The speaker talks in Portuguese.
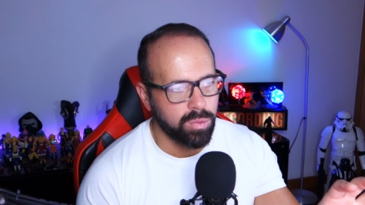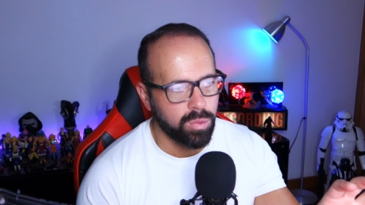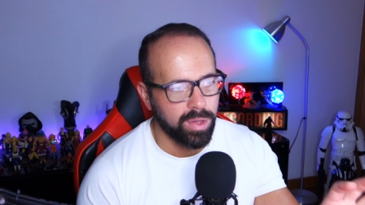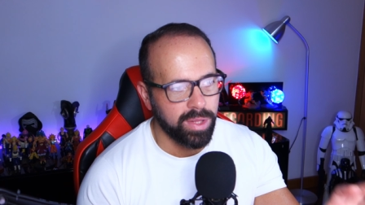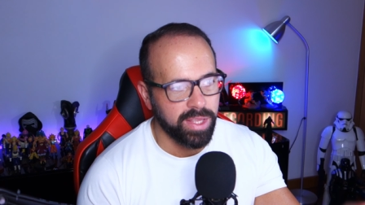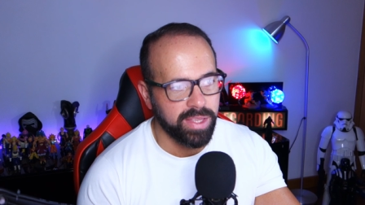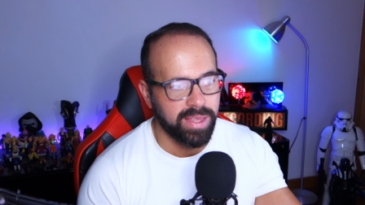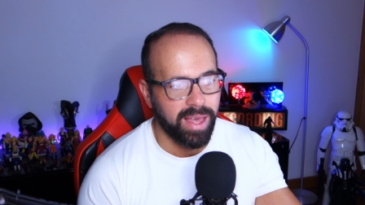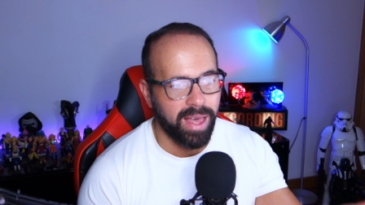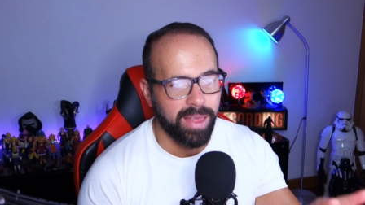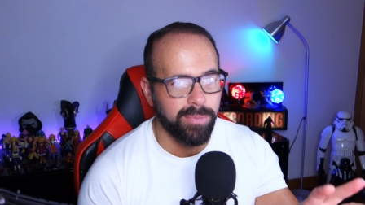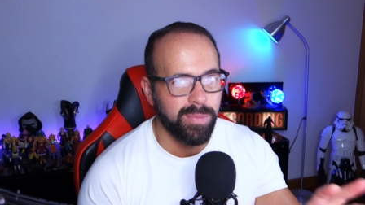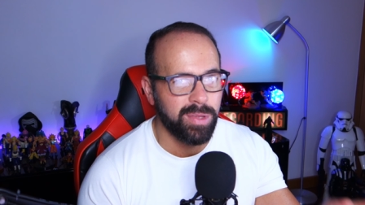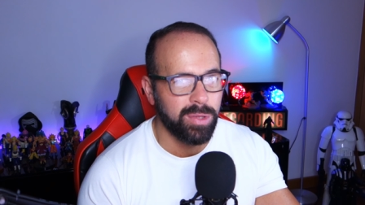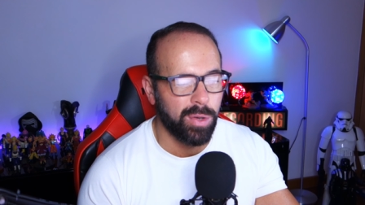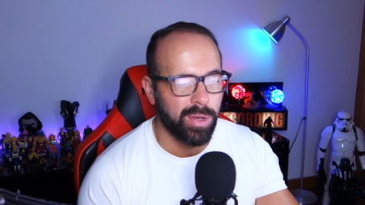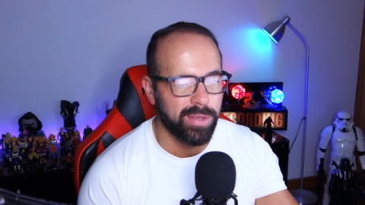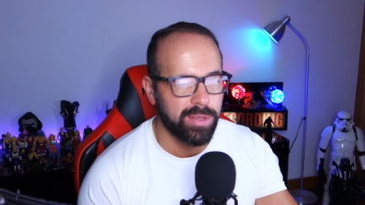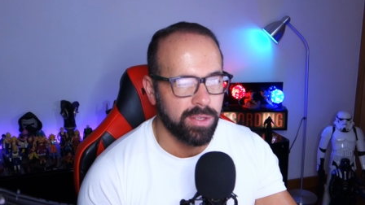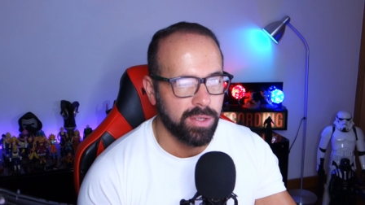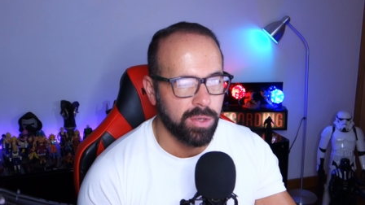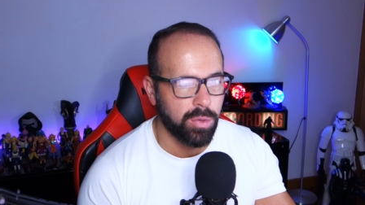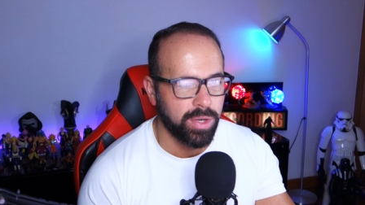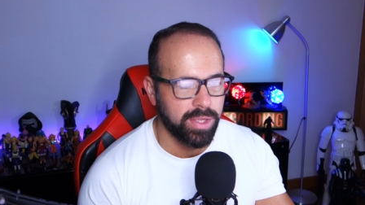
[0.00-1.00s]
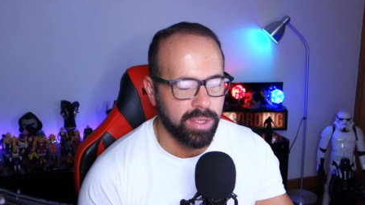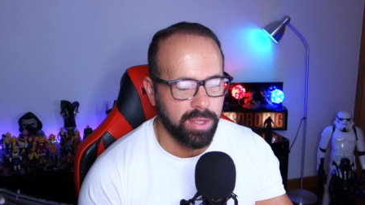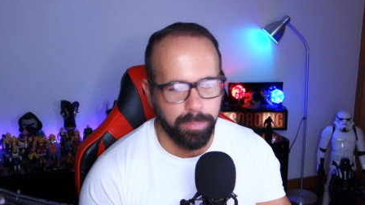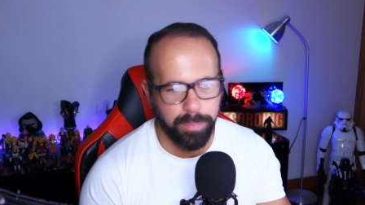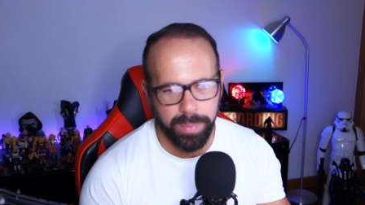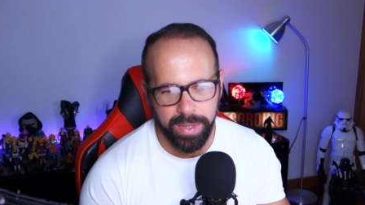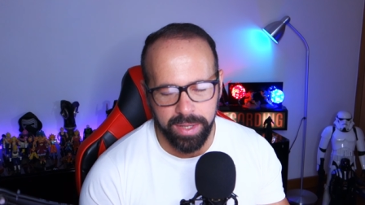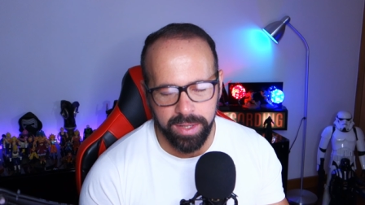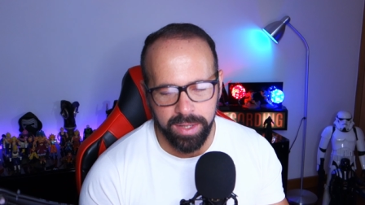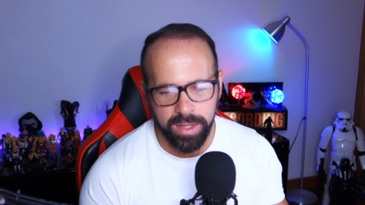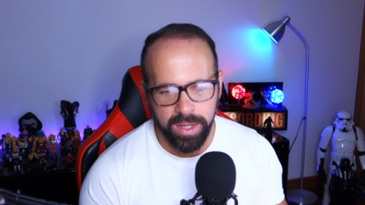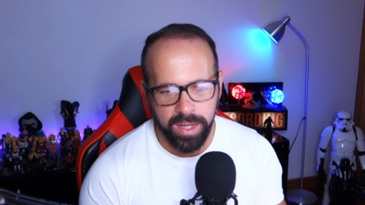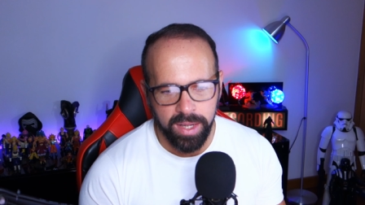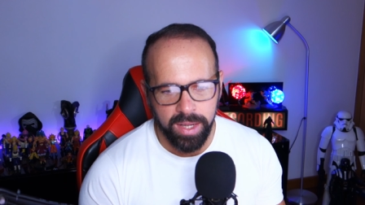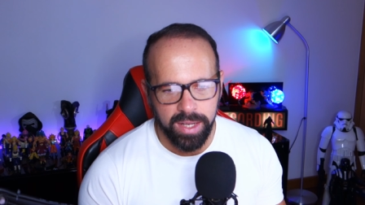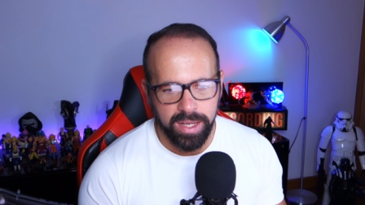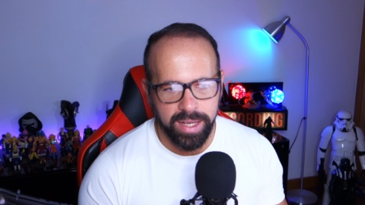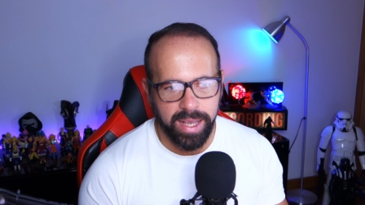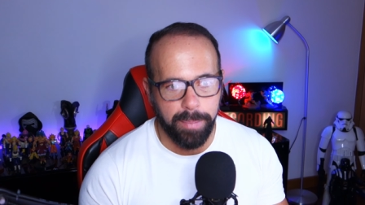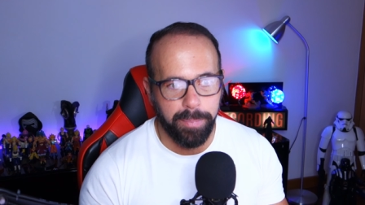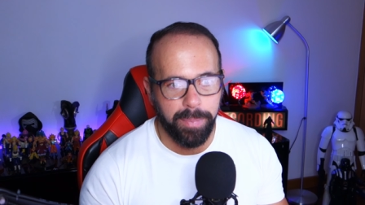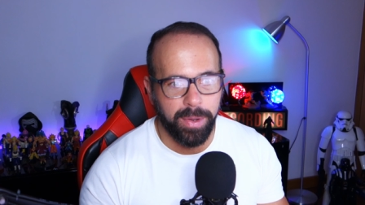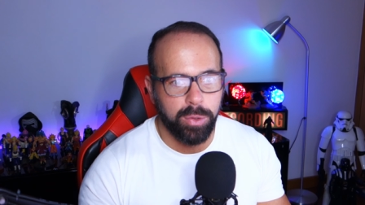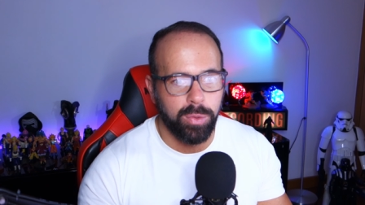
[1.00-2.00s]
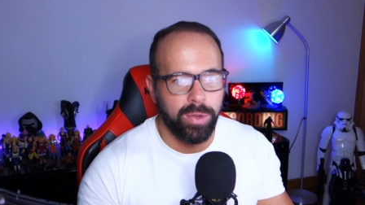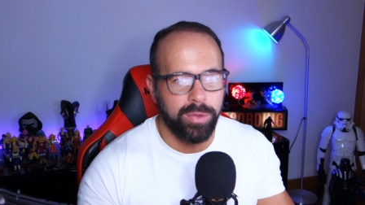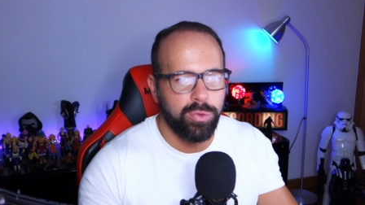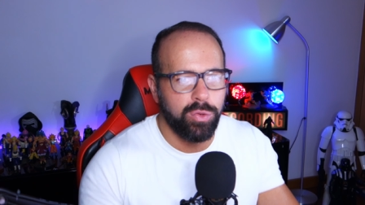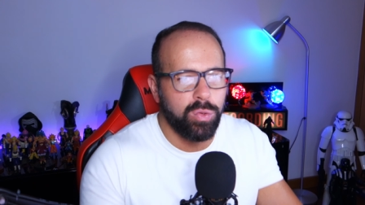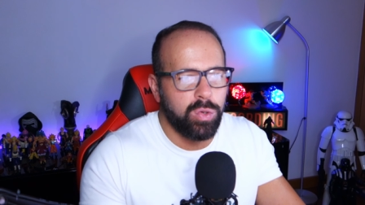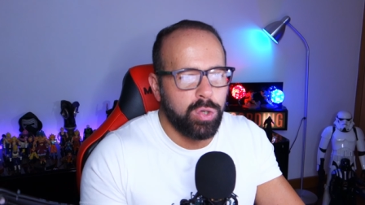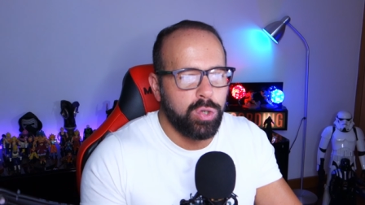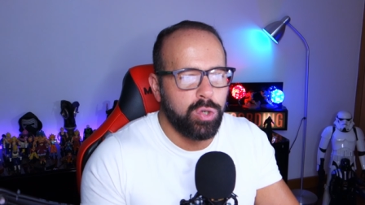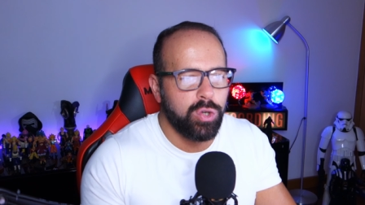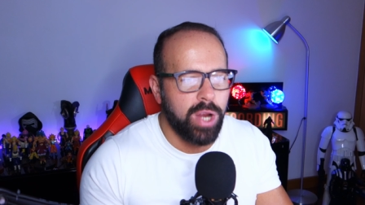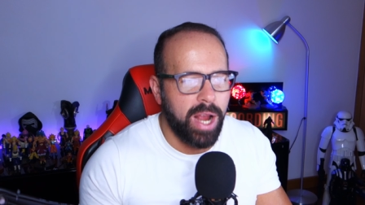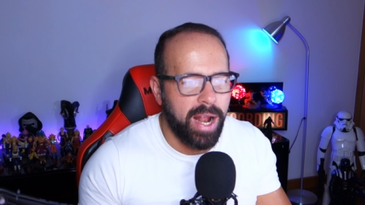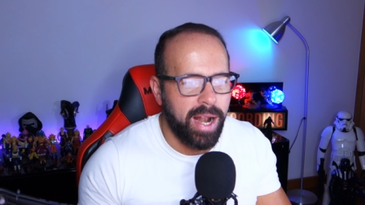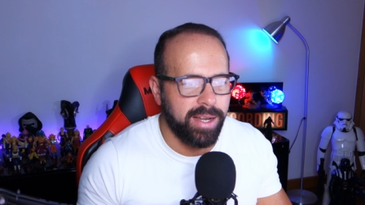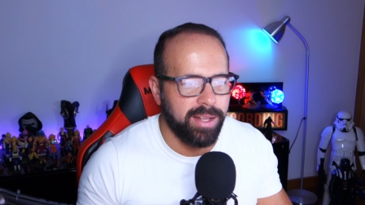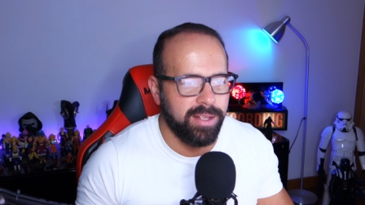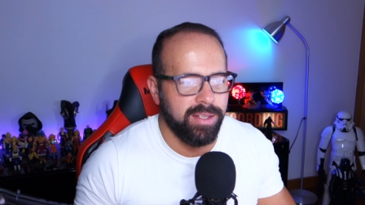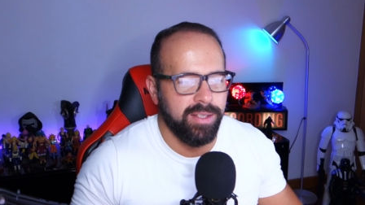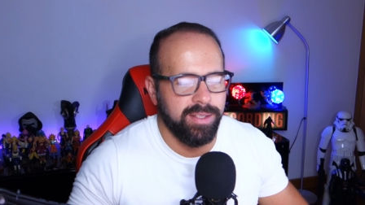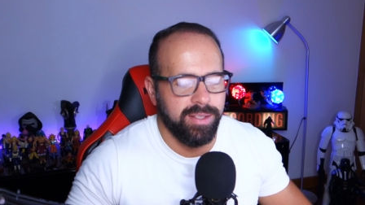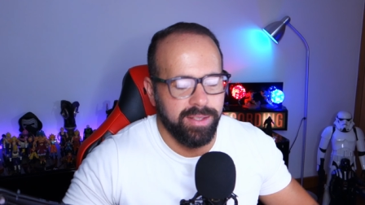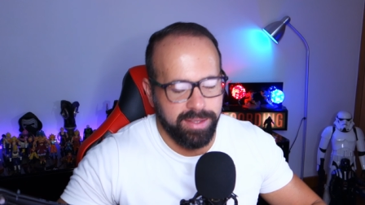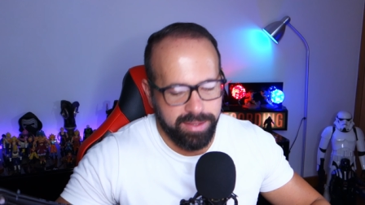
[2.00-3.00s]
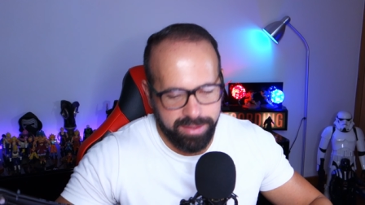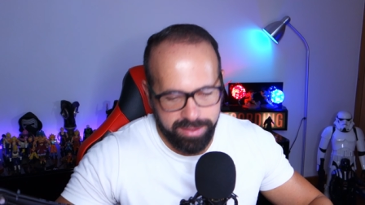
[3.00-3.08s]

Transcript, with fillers: qualidade 1440p, que é para quando estou a jogar